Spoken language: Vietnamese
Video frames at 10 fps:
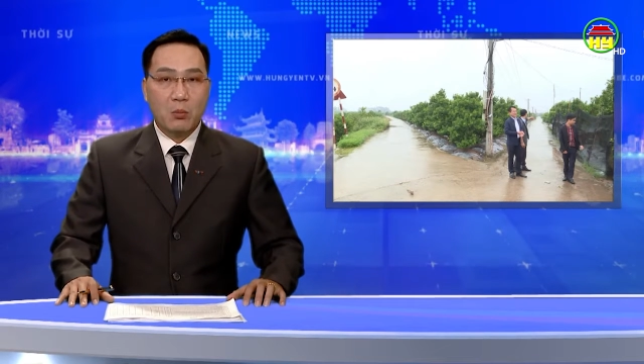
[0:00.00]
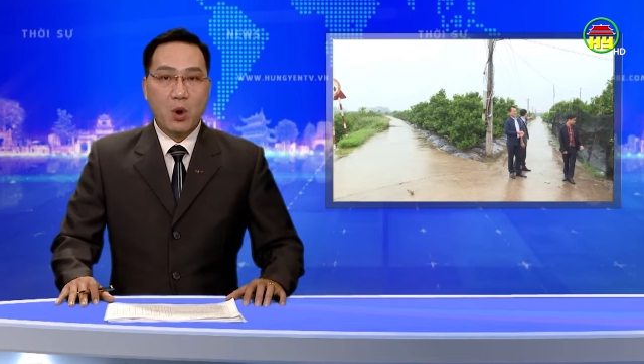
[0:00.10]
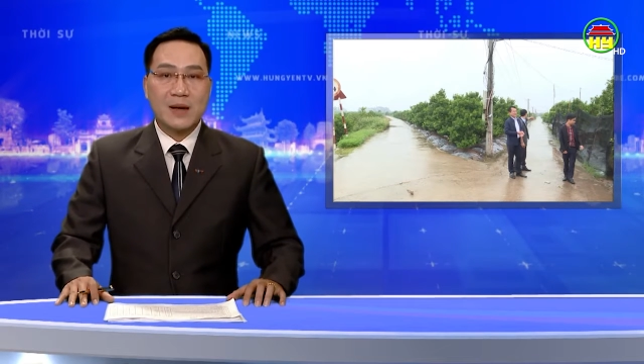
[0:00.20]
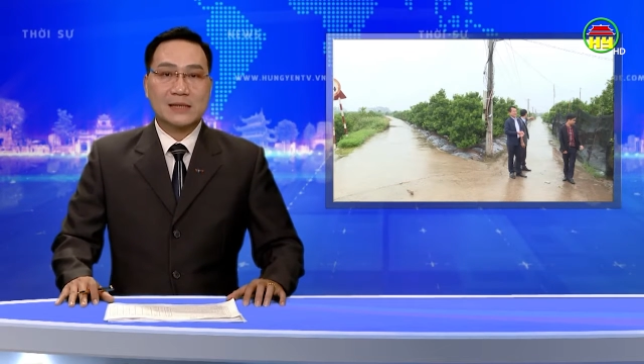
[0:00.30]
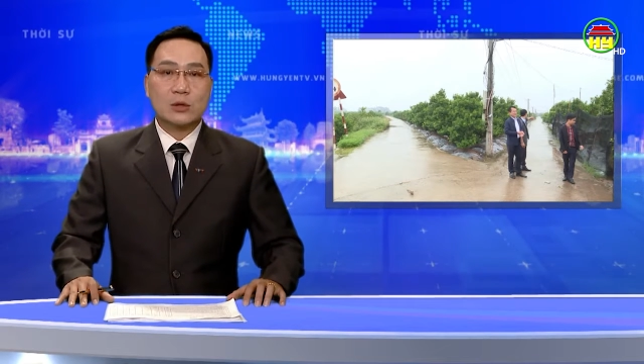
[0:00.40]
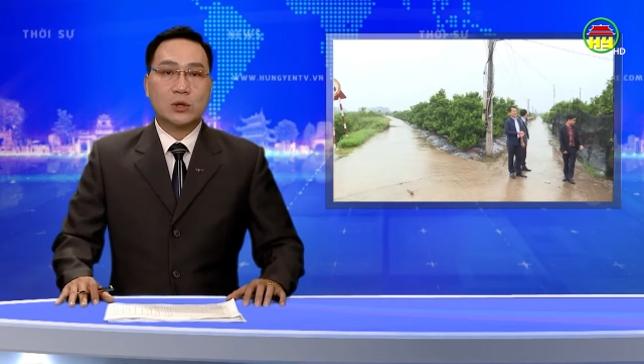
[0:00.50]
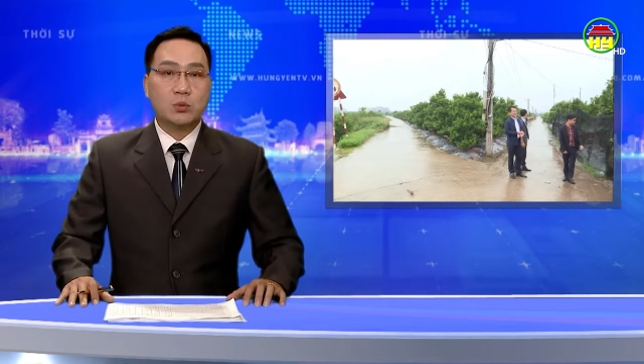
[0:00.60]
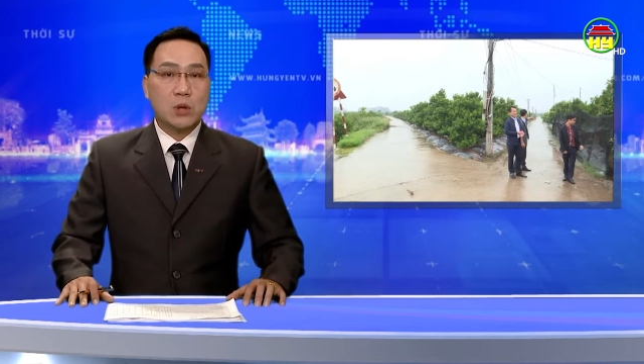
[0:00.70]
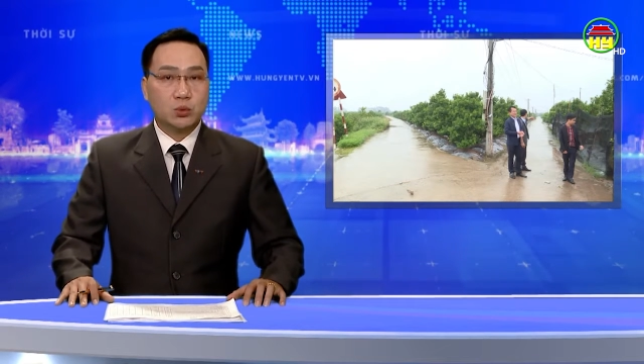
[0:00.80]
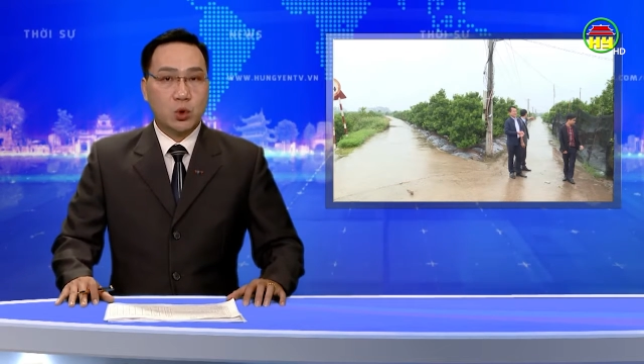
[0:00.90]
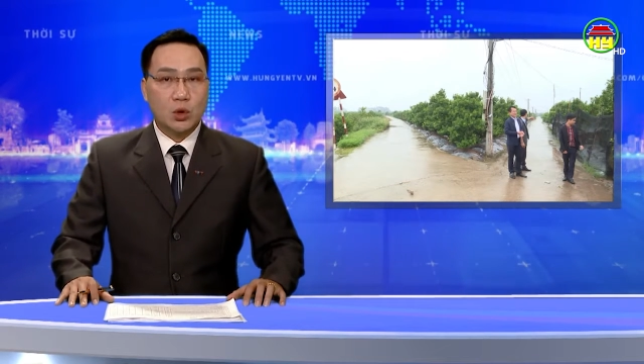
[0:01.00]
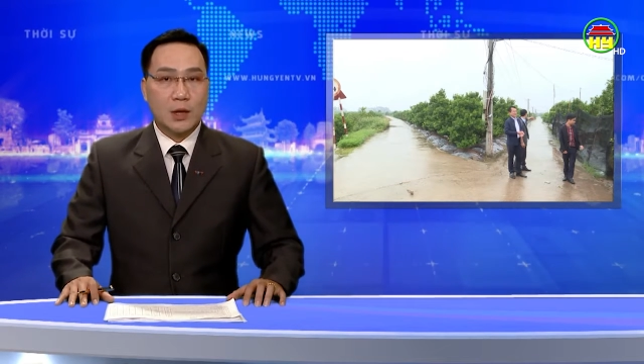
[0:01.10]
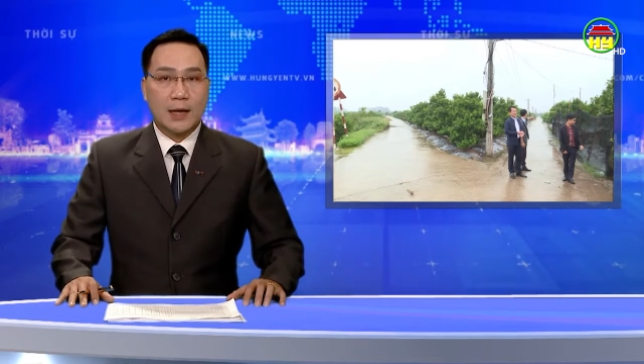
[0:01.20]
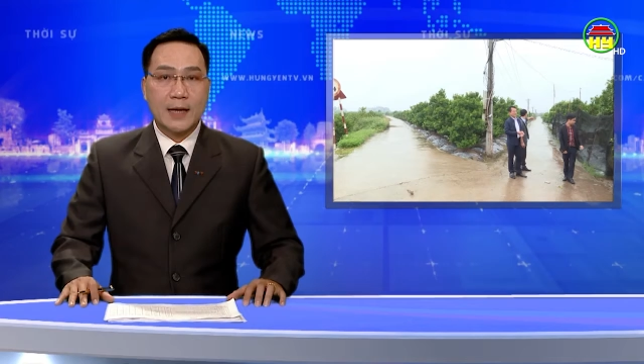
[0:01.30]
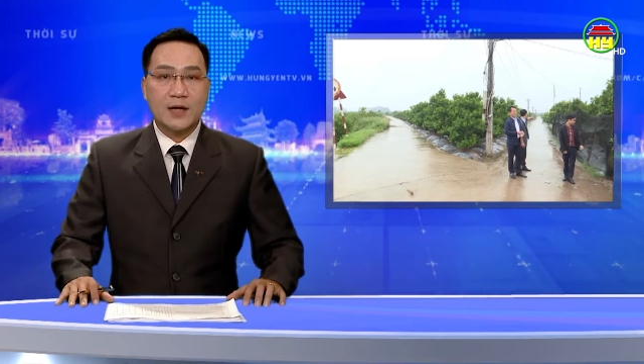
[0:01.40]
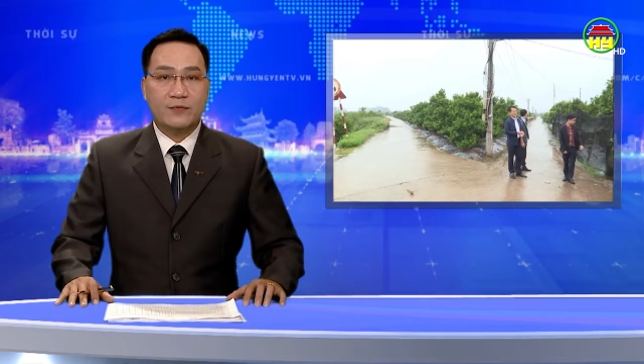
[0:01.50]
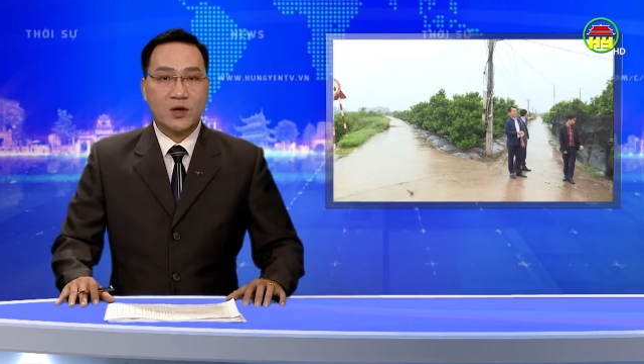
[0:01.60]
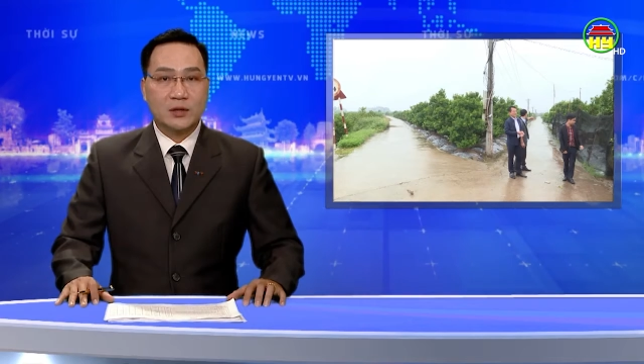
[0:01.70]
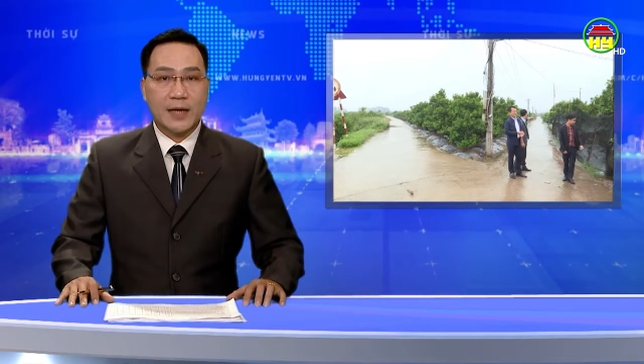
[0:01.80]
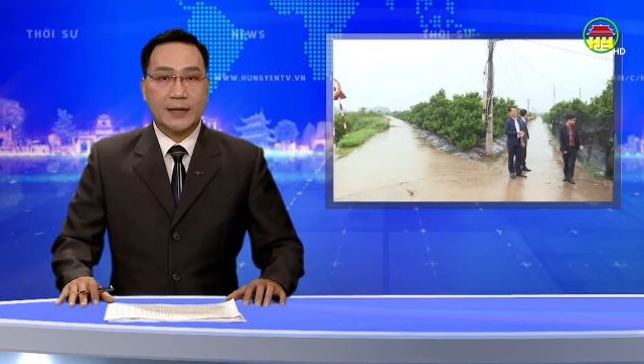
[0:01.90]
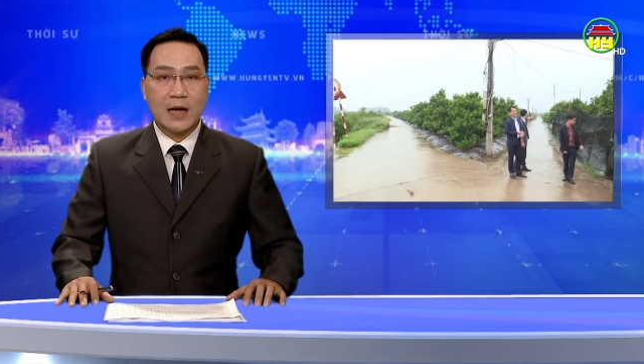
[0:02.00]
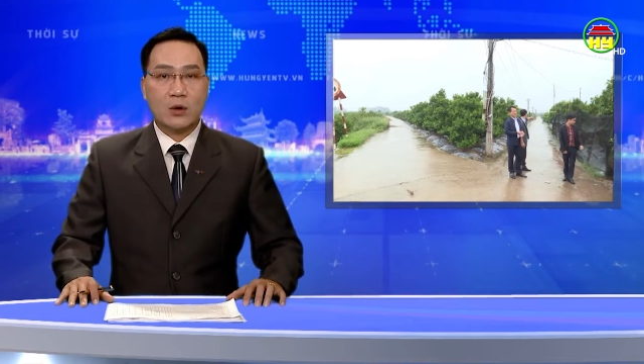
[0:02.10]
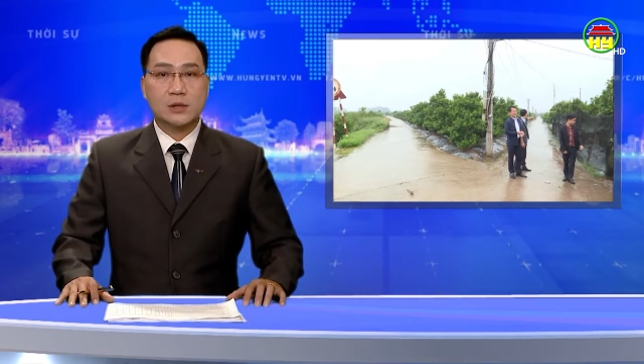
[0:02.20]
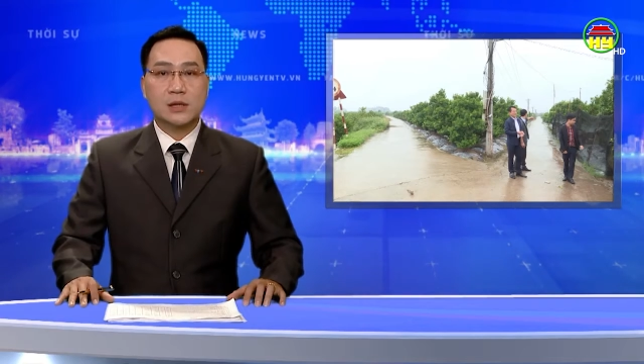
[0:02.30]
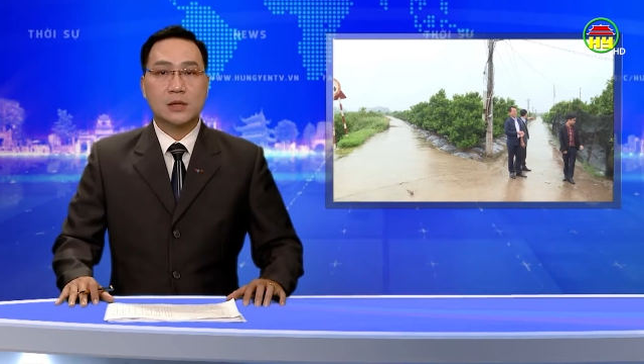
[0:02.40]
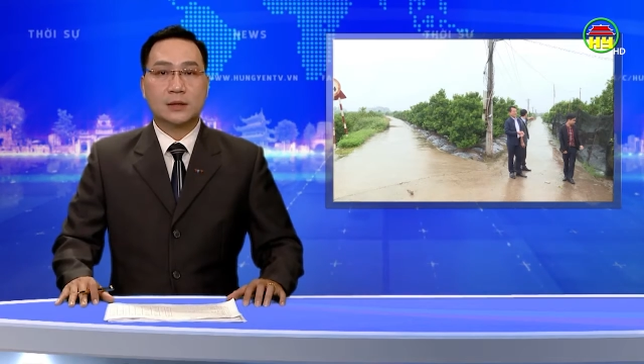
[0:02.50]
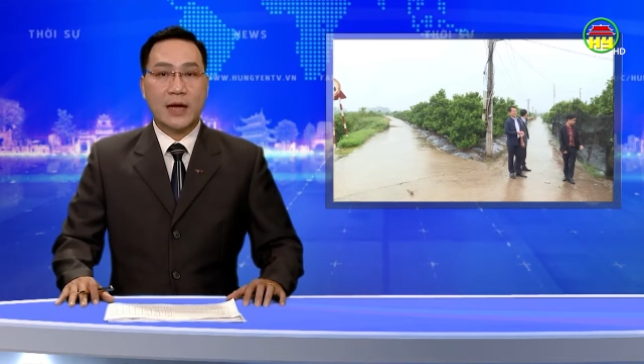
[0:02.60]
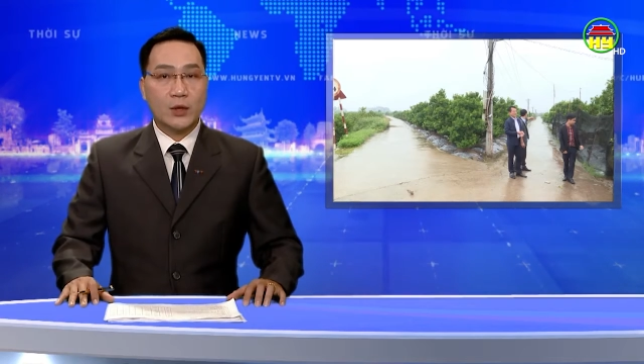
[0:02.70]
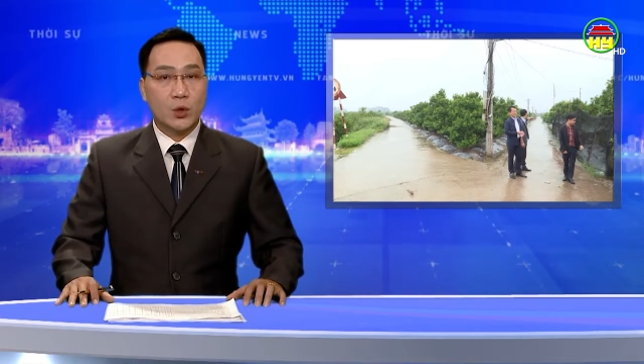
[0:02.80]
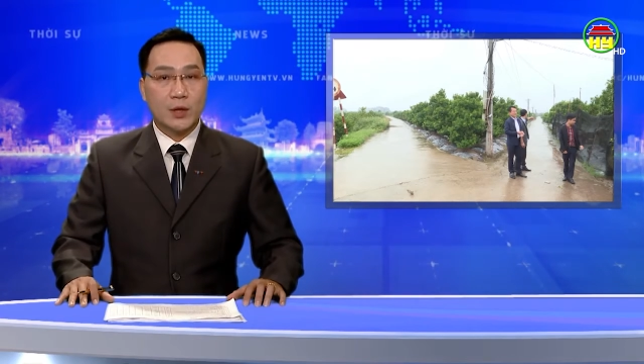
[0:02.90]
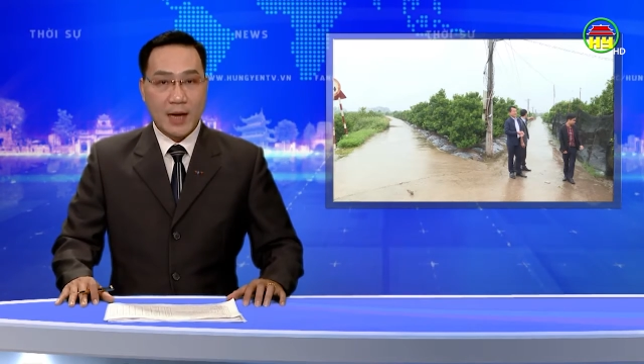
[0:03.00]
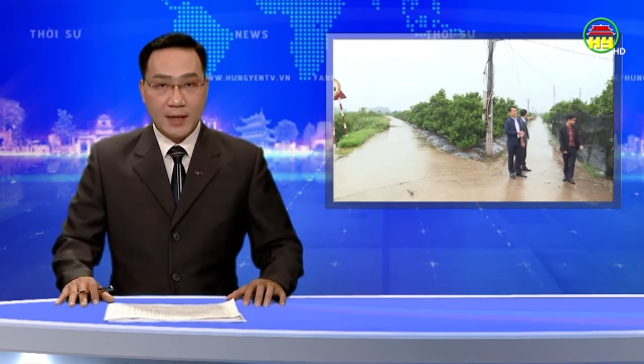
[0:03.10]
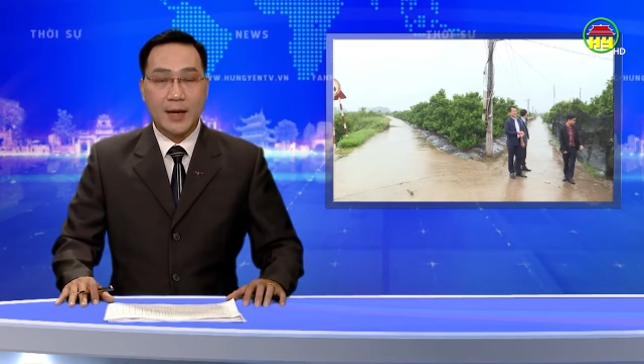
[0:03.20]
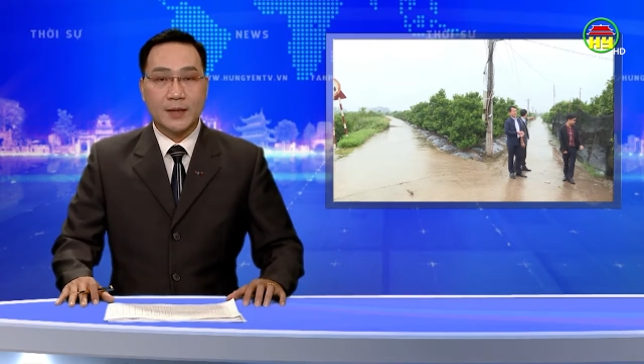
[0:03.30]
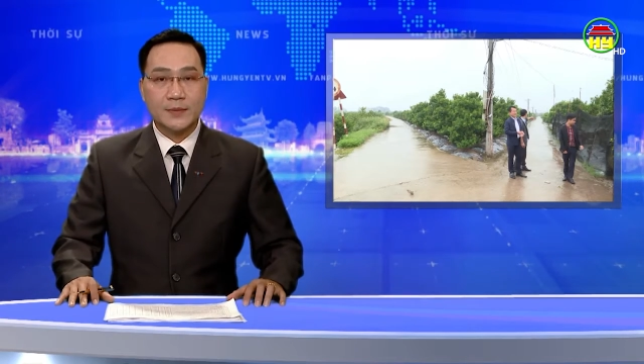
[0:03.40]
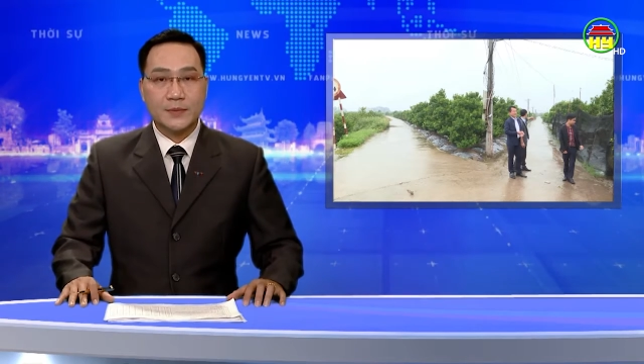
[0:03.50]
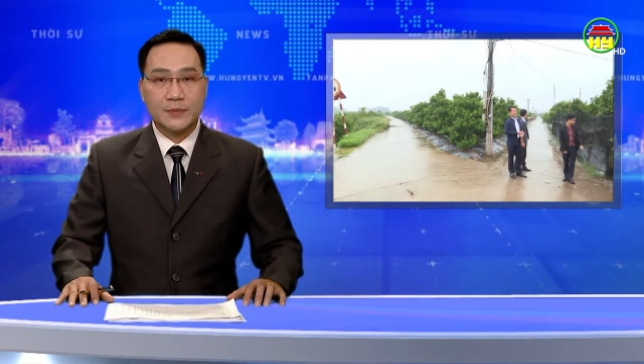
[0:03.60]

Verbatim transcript: bộ mặt giao thông nông thôn ở các địa phương này đã có sự thay đổi đáng kể.